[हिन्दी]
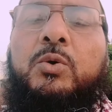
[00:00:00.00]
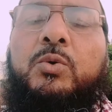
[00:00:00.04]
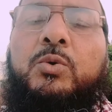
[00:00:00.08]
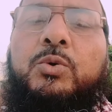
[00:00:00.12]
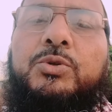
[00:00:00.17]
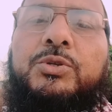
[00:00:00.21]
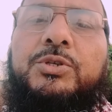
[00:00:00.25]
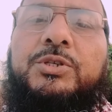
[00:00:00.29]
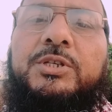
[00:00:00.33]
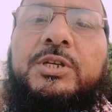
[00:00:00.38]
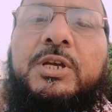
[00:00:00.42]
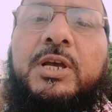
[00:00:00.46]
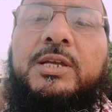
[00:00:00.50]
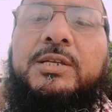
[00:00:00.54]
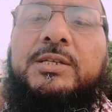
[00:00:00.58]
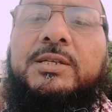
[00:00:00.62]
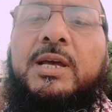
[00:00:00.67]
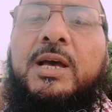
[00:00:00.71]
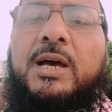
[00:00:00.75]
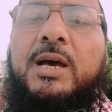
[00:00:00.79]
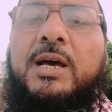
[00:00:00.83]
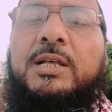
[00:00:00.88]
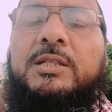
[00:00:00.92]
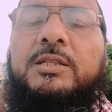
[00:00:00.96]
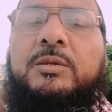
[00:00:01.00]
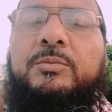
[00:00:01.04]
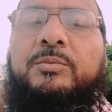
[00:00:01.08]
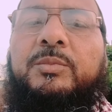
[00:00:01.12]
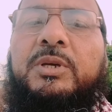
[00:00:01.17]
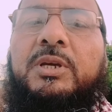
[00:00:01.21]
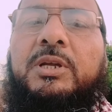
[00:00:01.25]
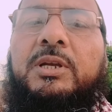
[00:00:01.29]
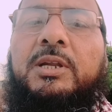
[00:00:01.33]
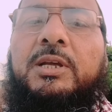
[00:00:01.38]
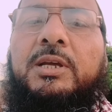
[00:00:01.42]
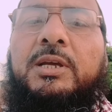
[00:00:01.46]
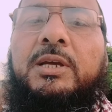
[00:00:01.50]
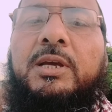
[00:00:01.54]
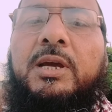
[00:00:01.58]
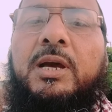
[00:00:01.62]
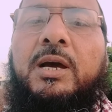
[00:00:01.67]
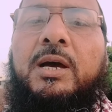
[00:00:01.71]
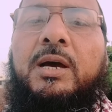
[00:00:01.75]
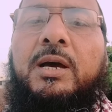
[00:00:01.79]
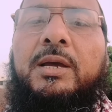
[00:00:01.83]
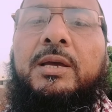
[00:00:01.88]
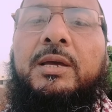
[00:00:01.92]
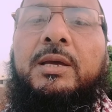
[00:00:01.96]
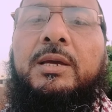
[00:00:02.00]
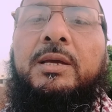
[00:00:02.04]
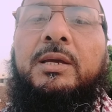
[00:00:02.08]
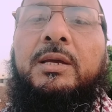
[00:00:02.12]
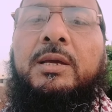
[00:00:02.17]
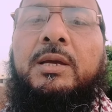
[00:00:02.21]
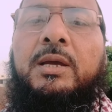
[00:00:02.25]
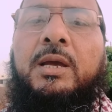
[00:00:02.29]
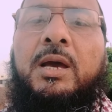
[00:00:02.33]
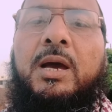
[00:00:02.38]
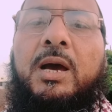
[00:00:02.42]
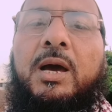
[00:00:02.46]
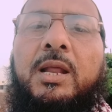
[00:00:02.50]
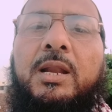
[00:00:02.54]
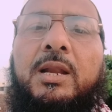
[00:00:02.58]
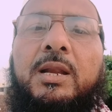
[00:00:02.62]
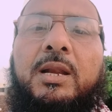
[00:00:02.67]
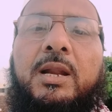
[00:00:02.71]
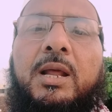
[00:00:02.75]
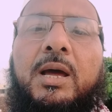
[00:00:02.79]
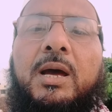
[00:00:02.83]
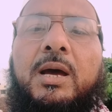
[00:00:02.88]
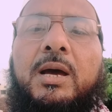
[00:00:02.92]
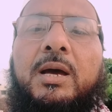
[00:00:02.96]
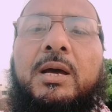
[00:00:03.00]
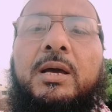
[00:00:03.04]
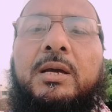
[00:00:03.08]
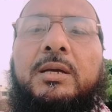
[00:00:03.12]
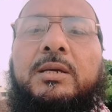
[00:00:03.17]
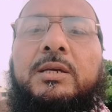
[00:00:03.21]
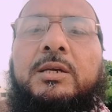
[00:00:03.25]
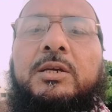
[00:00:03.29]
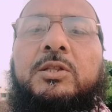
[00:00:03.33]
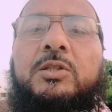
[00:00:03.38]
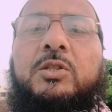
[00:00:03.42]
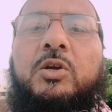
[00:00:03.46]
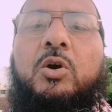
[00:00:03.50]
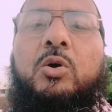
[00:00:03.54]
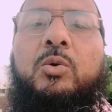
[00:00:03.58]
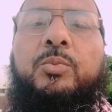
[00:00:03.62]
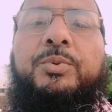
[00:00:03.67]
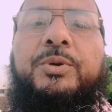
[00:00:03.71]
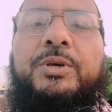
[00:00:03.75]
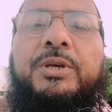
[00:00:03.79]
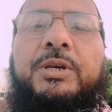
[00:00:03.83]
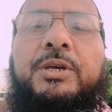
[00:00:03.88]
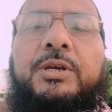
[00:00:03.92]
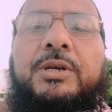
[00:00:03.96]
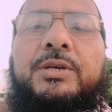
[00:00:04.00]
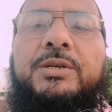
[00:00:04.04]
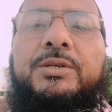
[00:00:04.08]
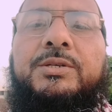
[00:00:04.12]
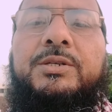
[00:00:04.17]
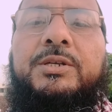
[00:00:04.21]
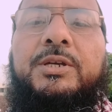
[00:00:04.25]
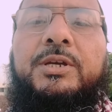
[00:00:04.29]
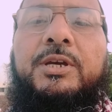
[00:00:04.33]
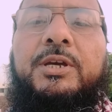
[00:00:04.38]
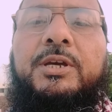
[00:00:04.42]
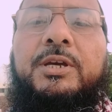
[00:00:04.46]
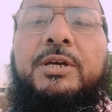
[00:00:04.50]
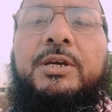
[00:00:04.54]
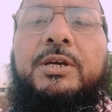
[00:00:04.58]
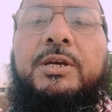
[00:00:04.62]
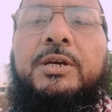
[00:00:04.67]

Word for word: खुशियाँ साथ में ले आए अल्लाह की तौफीक से